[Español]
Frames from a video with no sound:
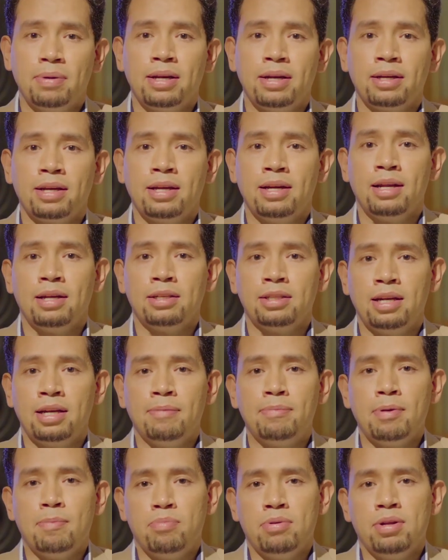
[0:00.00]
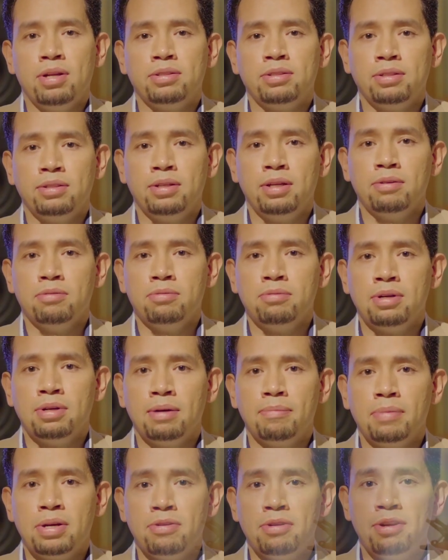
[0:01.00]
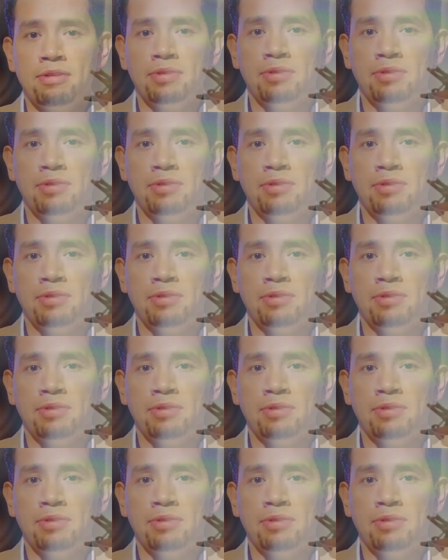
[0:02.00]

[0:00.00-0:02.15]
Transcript: para que la terapia pueda tener una mayor